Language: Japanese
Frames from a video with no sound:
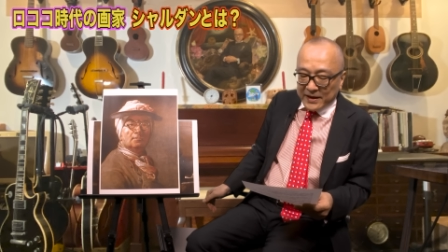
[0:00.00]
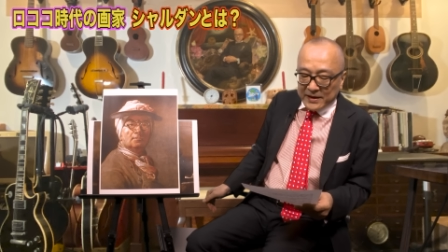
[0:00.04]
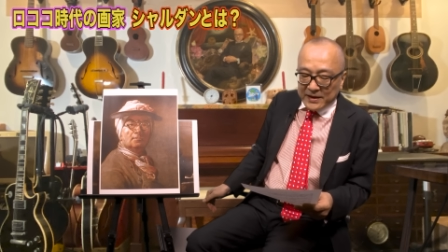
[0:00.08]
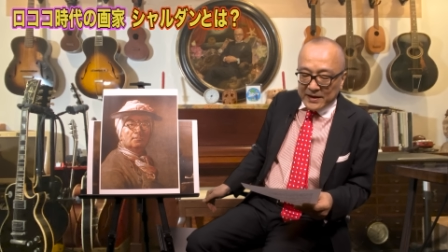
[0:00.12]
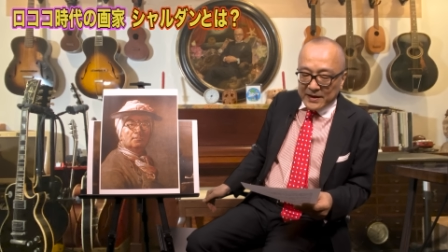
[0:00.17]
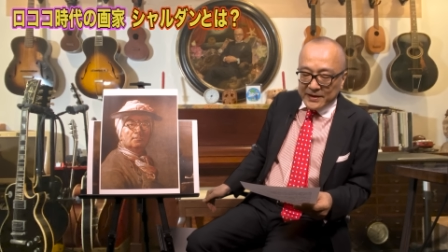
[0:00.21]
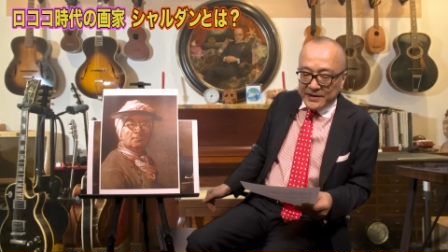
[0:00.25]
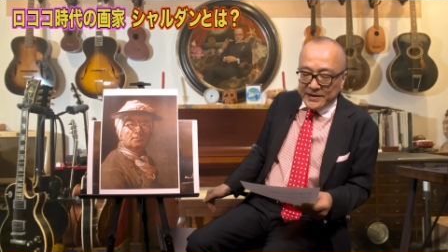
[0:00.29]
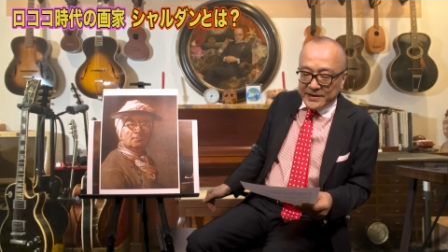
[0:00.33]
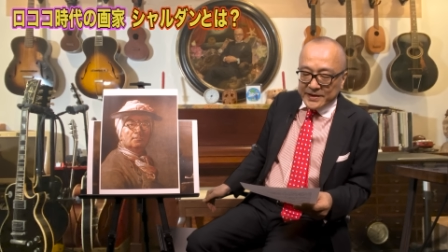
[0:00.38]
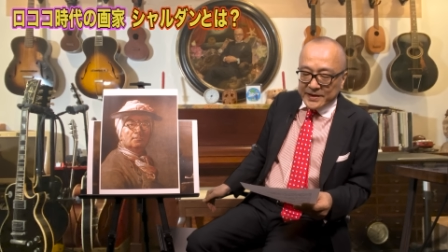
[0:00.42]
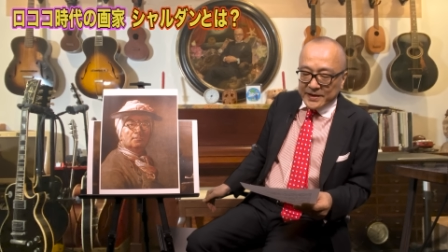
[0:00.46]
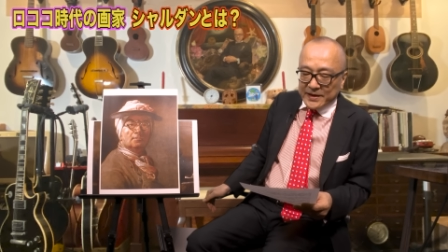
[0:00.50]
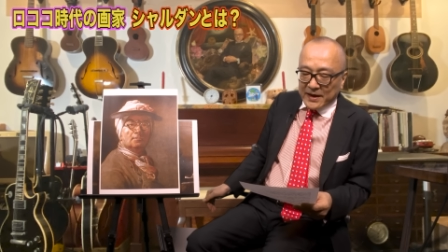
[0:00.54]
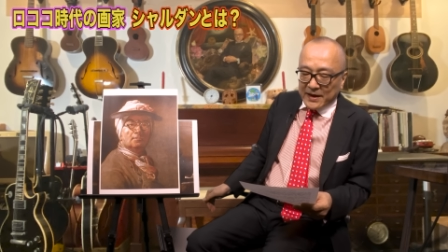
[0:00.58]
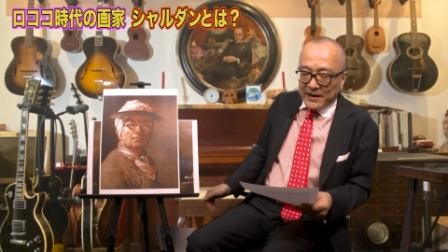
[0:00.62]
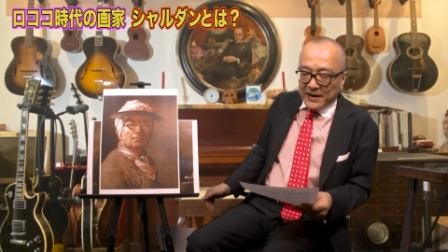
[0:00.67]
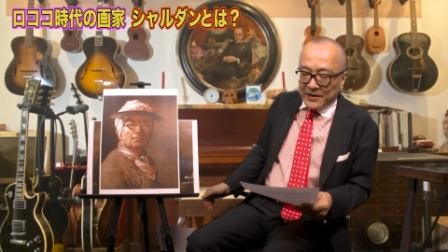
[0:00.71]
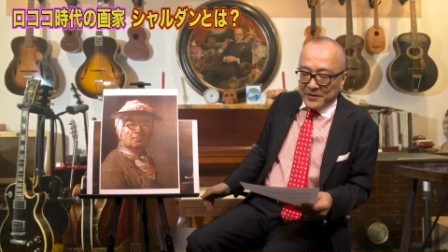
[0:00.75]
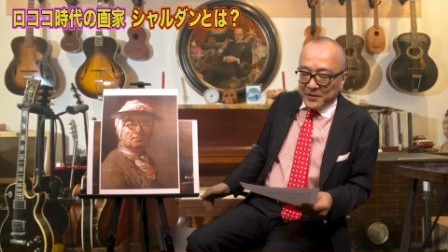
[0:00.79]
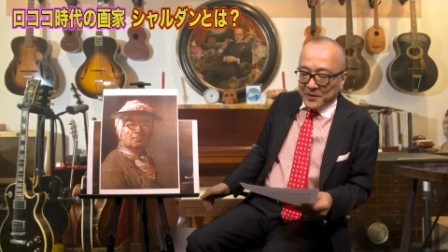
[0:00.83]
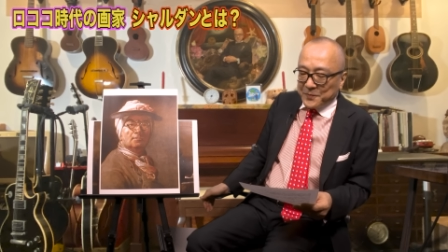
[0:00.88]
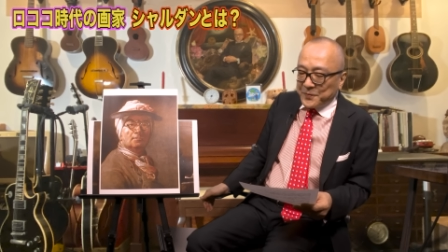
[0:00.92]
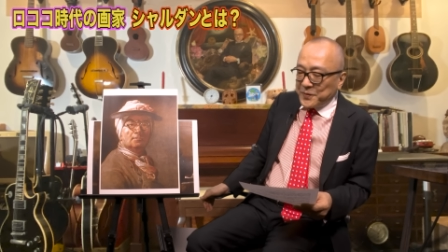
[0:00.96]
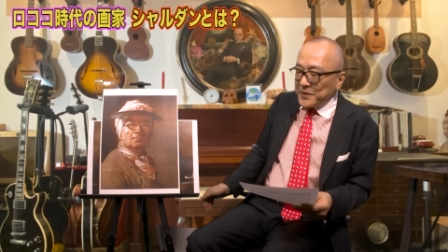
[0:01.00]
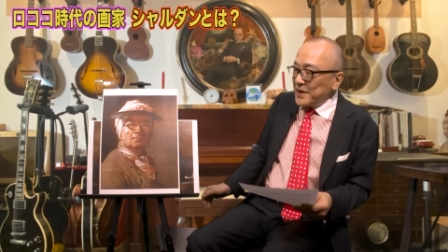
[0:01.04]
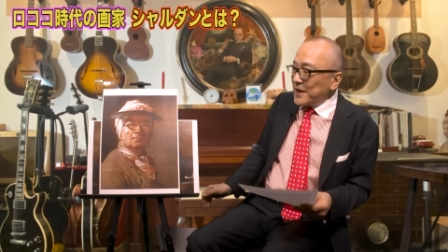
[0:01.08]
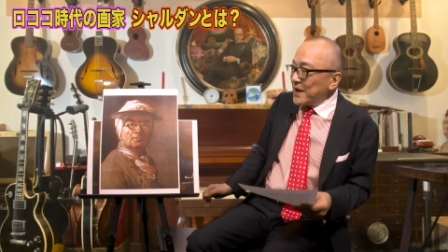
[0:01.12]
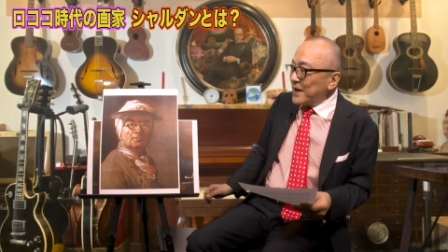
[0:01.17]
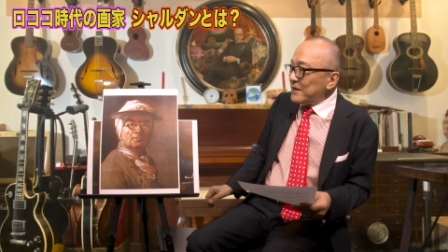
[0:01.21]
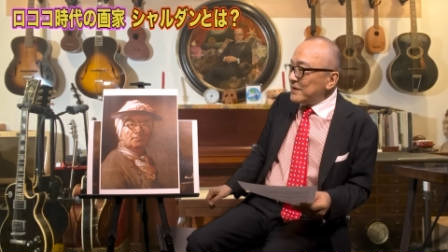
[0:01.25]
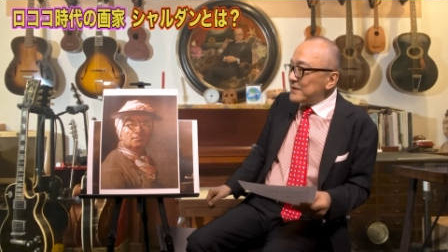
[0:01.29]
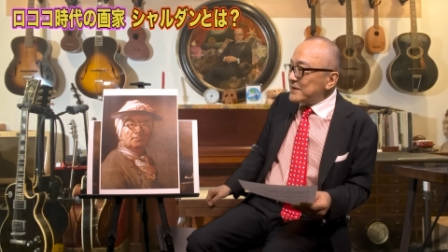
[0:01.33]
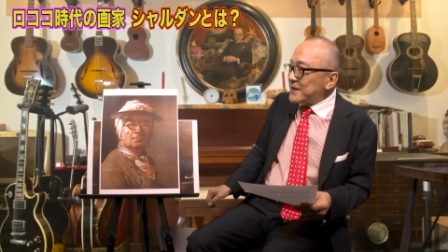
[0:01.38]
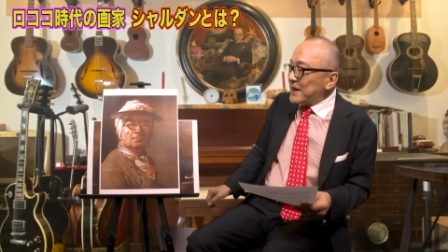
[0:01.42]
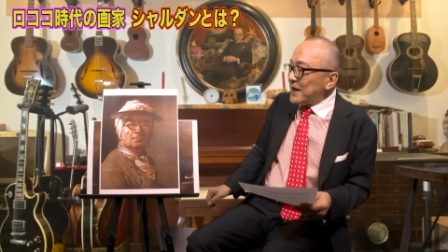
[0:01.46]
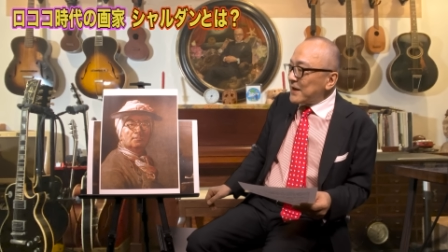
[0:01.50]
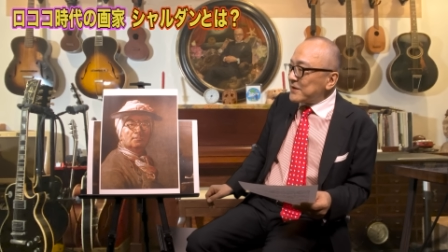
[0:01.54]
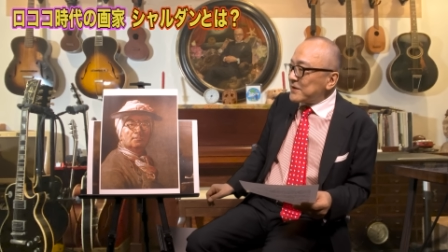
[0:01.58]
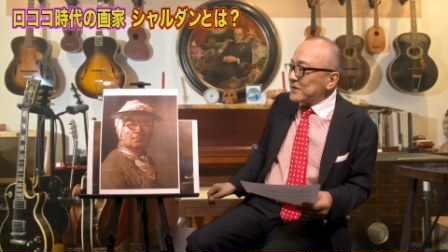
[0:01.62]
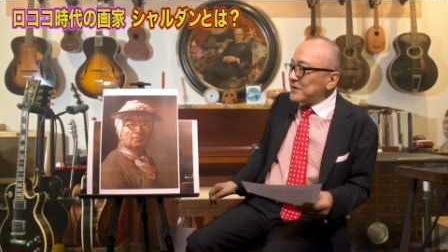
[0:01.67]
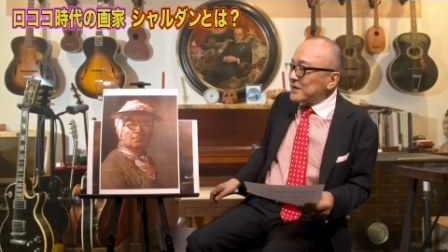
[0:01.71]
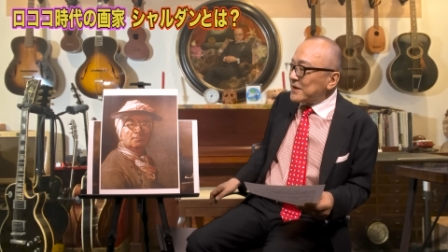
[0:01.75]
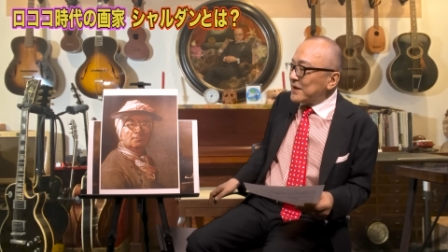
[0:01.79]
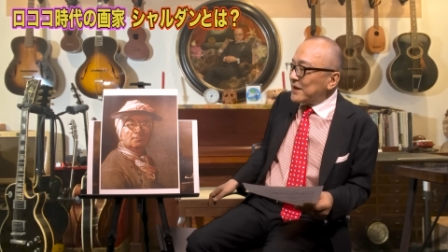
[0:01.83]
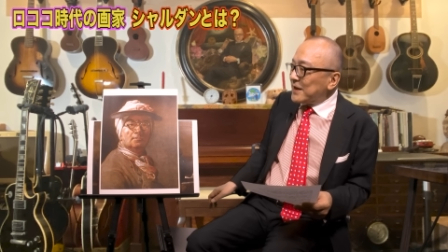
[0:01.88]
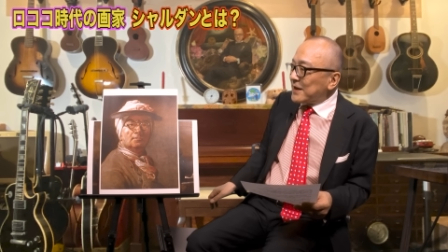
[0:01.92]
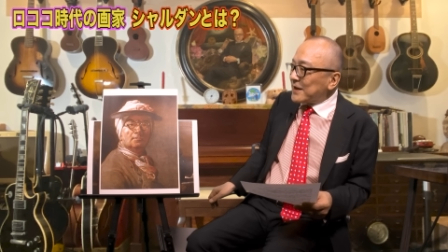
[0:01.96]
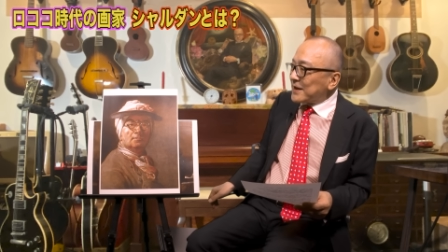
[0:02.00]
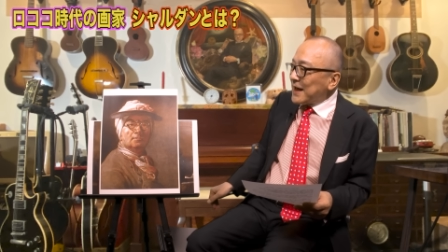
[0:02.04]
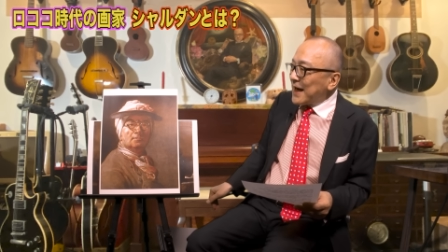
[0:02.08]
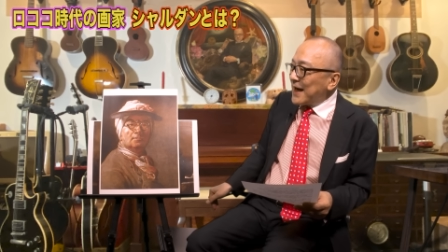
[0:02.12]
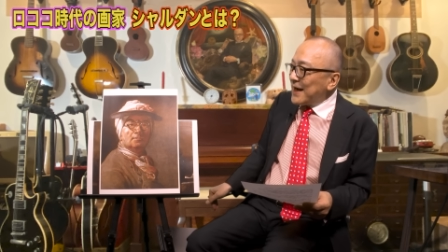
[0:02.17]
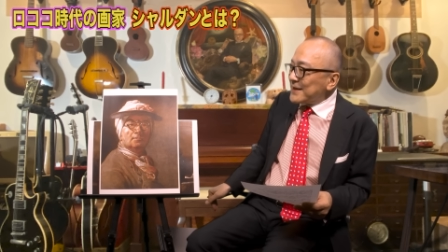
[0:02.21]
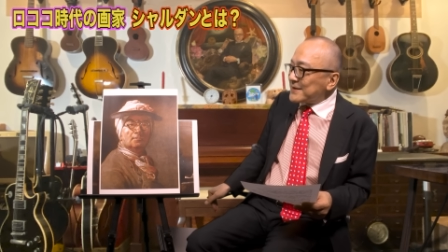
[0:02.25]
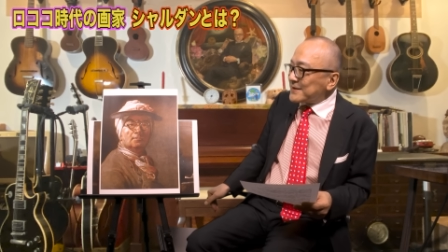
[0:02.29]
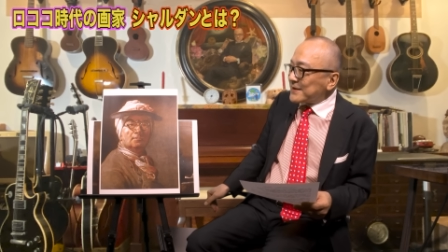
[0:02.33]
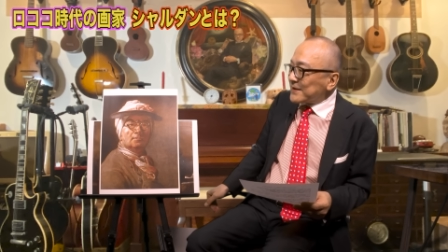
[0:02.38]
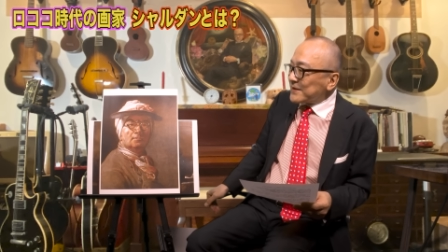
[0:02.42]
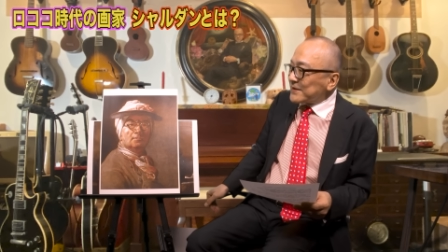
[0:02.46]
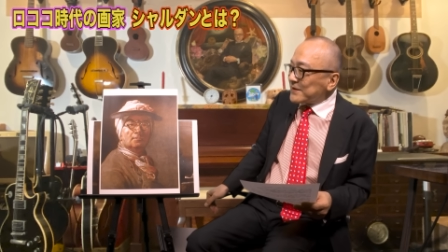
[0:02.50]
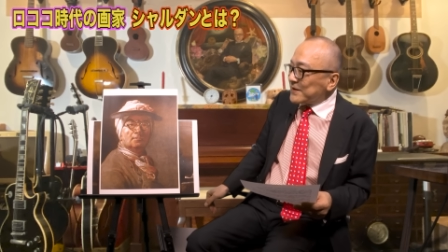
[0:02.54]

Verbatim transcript: 歴史画家のピエール・ジャック・カーゼっ